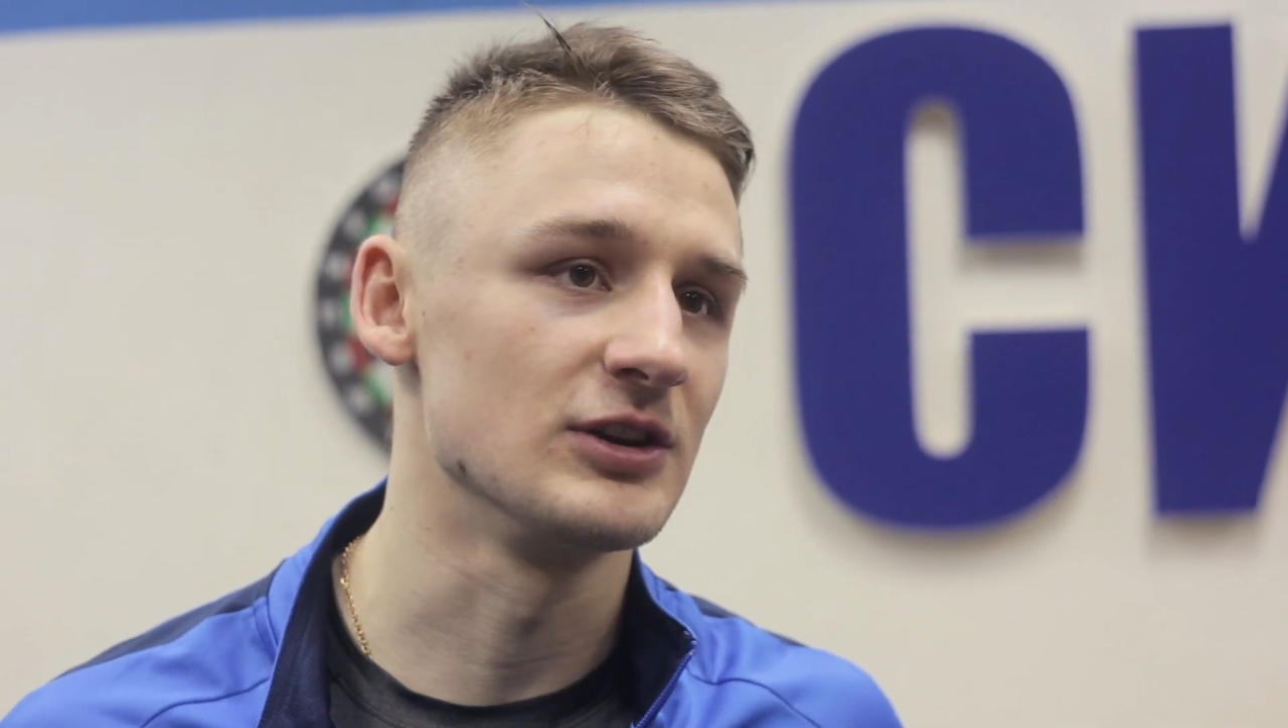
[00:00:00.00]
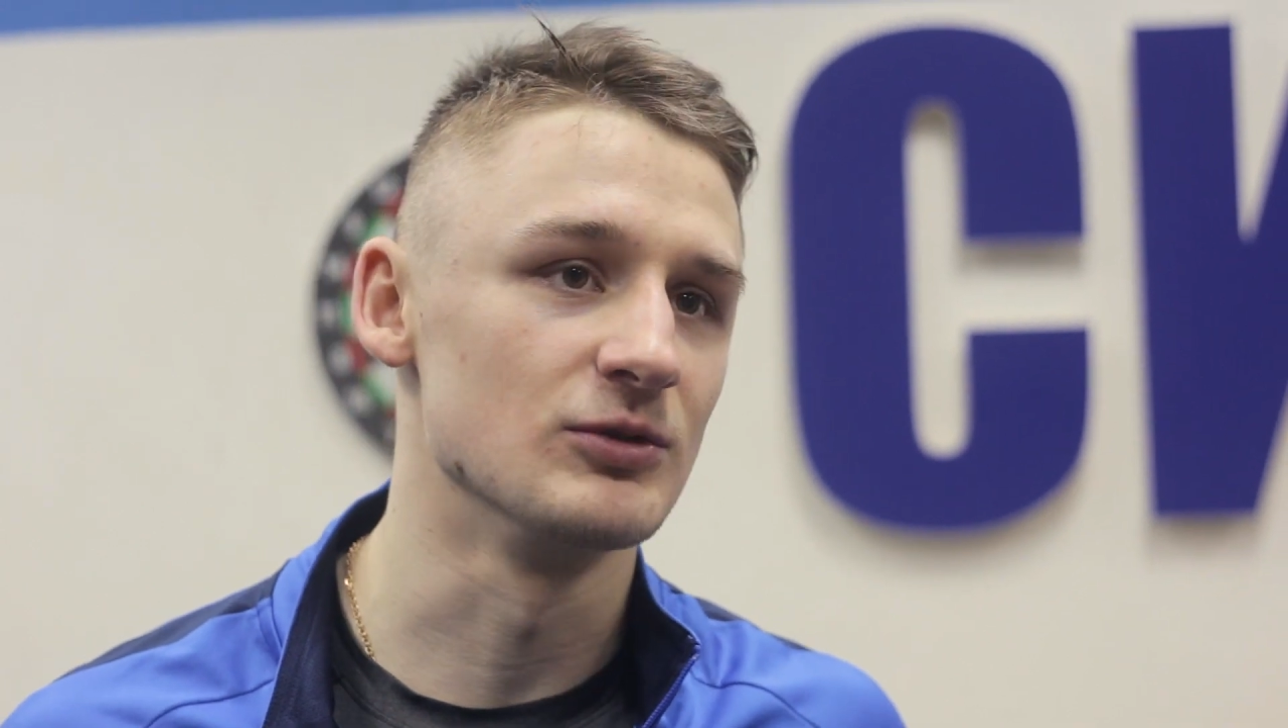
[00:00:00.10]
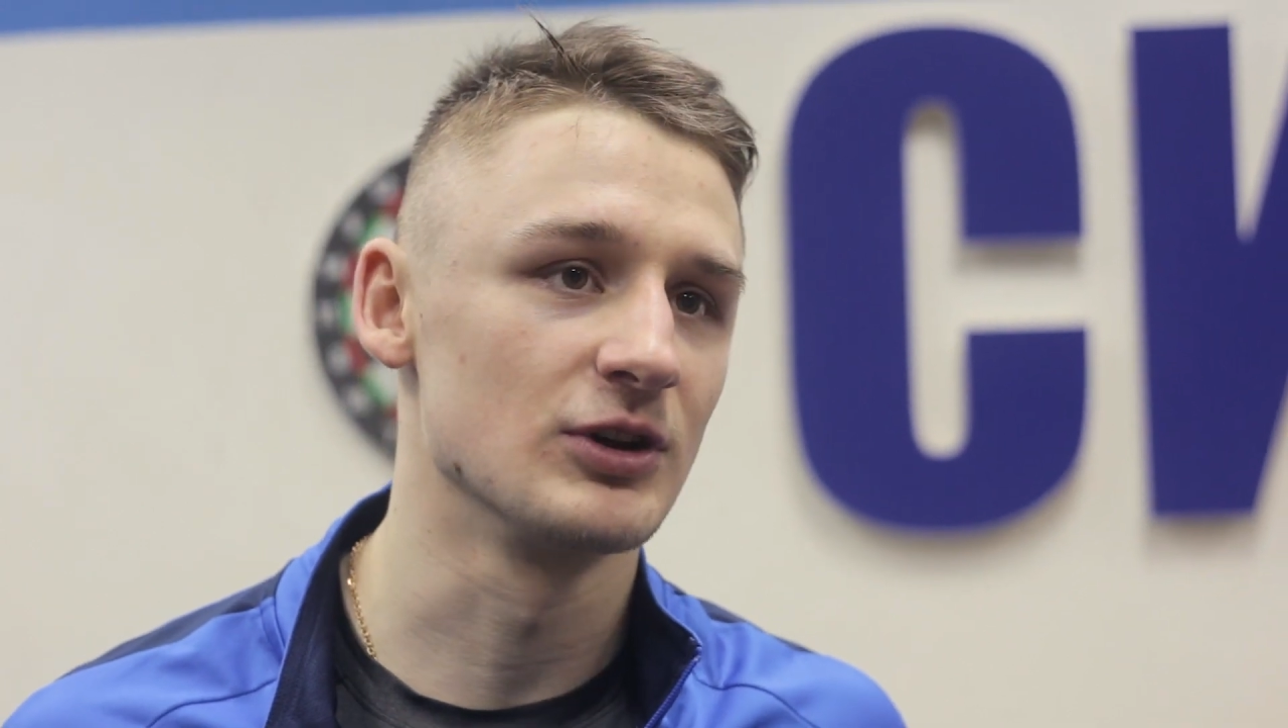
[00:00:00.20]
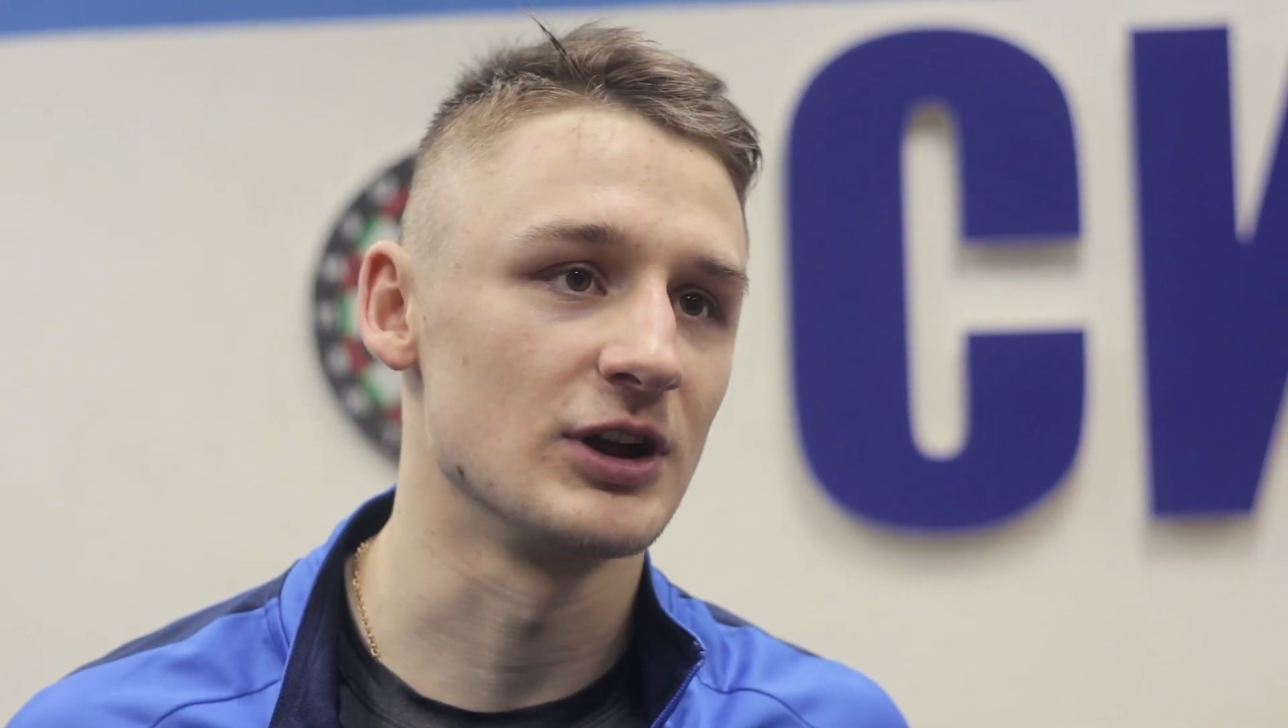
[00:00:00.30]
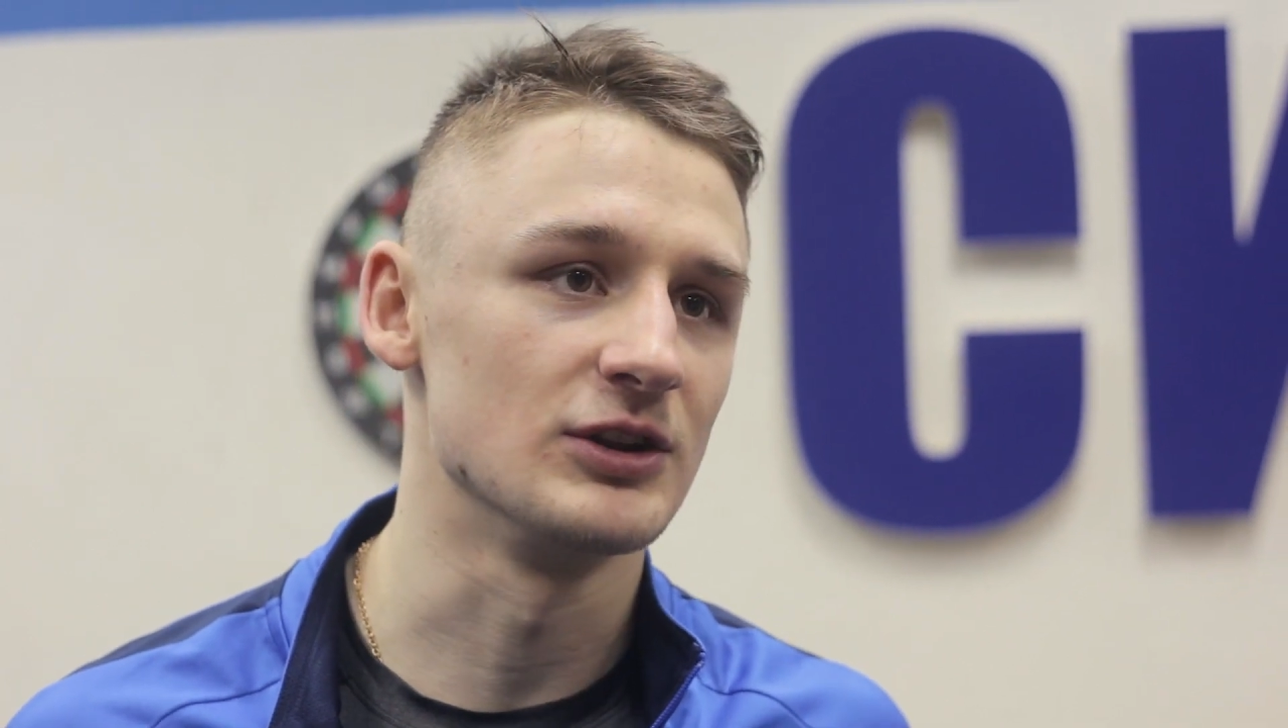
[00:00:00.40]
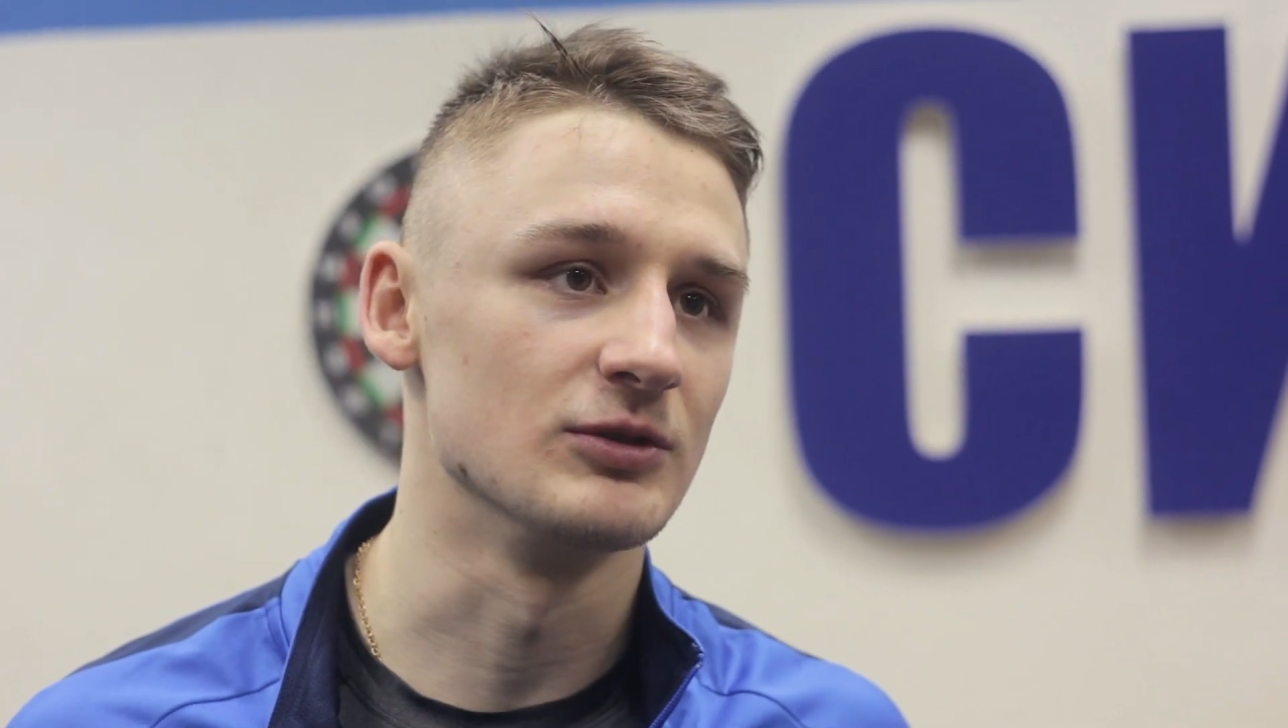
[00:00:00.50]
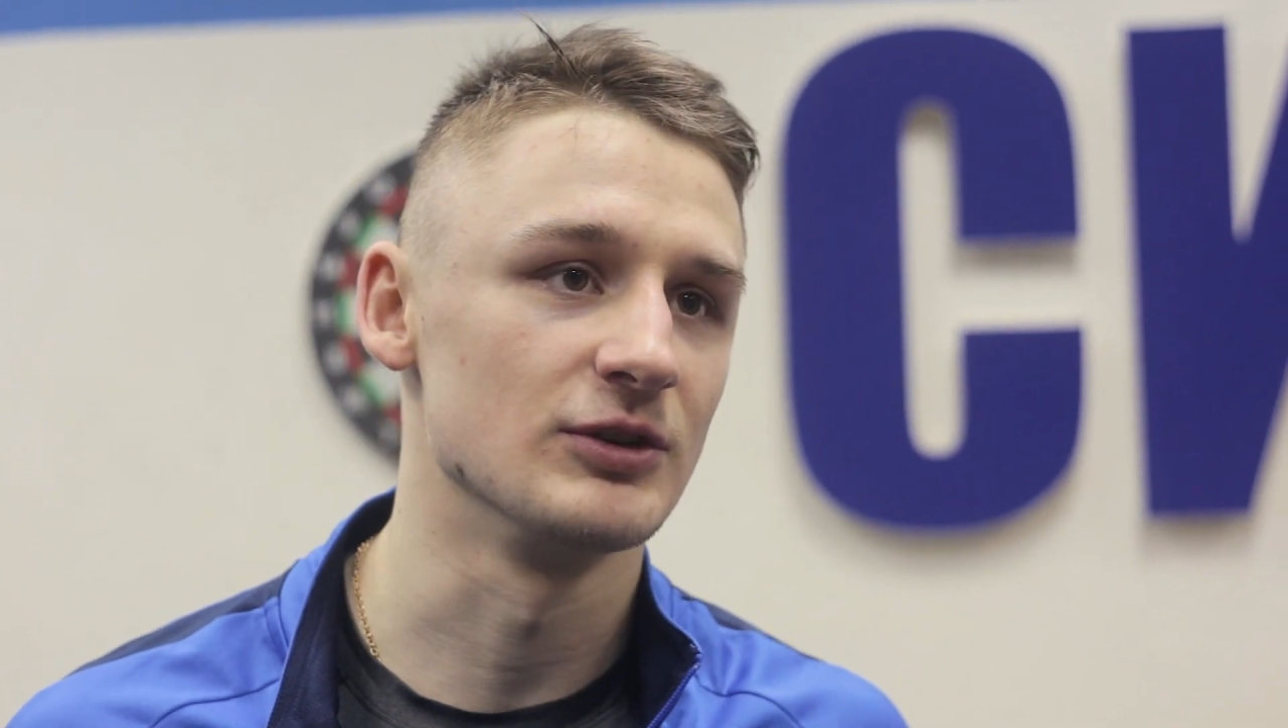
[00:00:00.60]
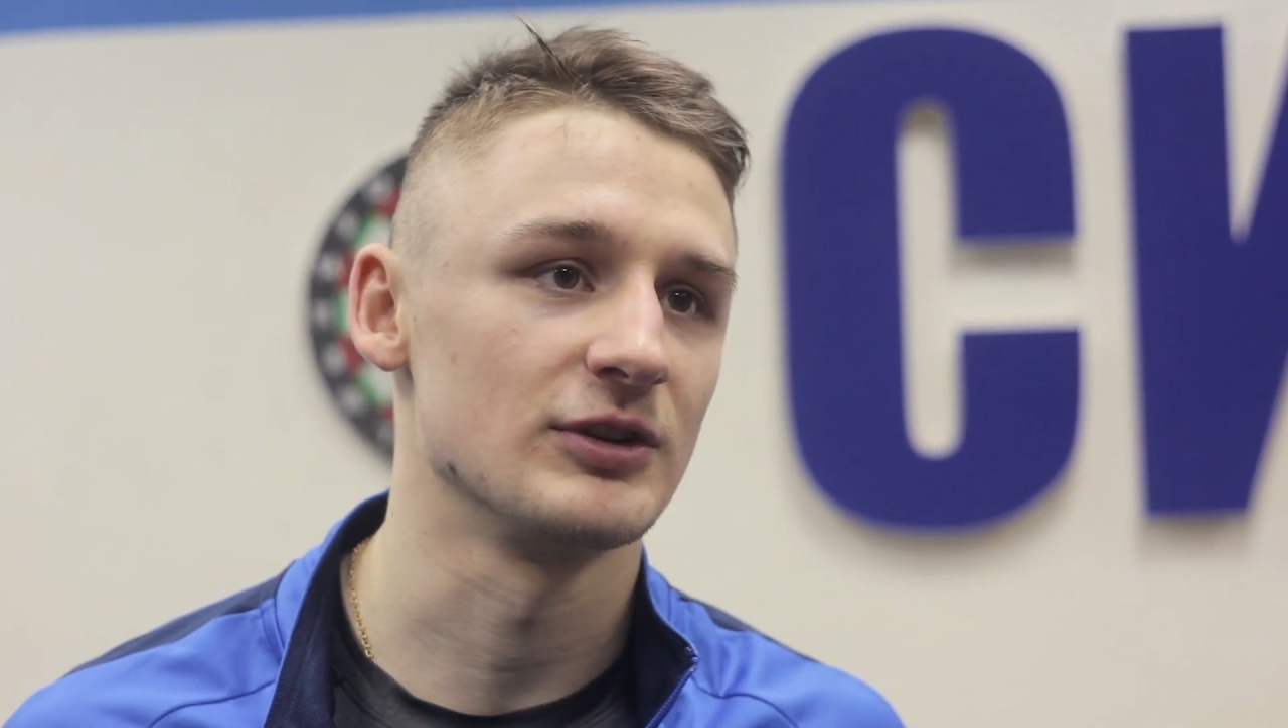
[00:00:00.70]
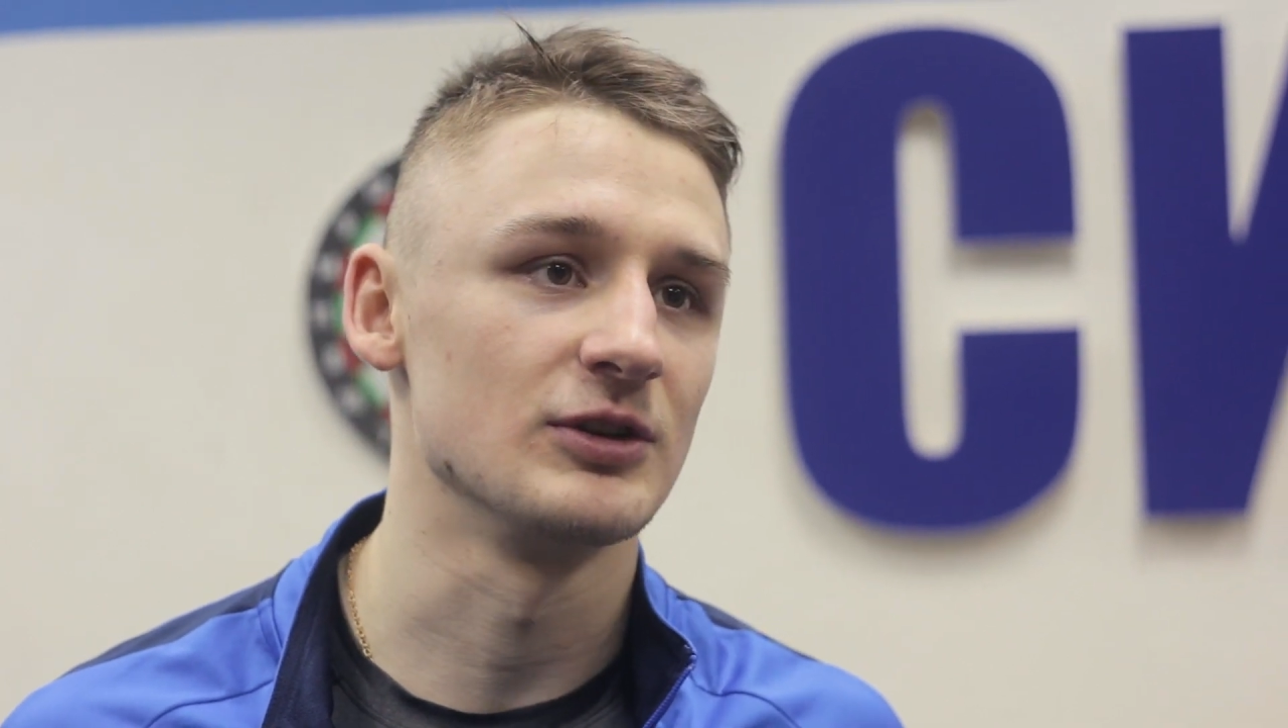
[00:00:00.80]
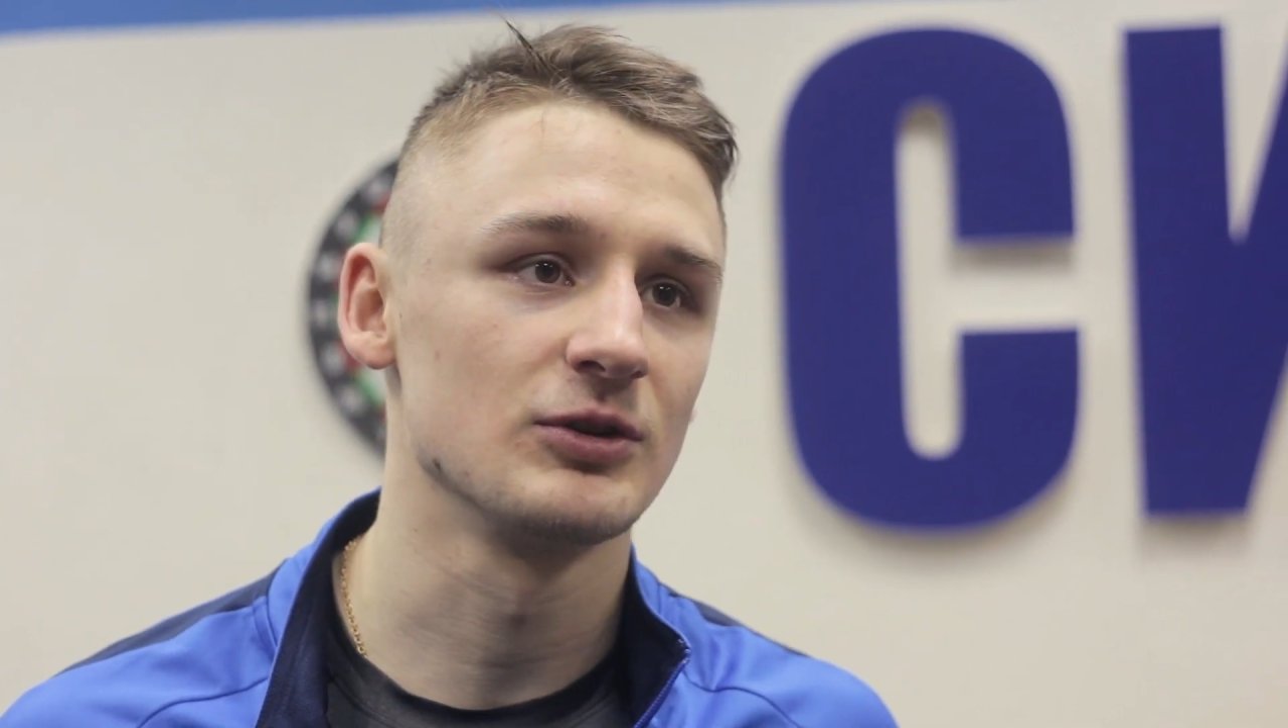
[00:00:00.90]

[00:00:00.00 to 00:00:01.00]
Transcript: не выкладывается,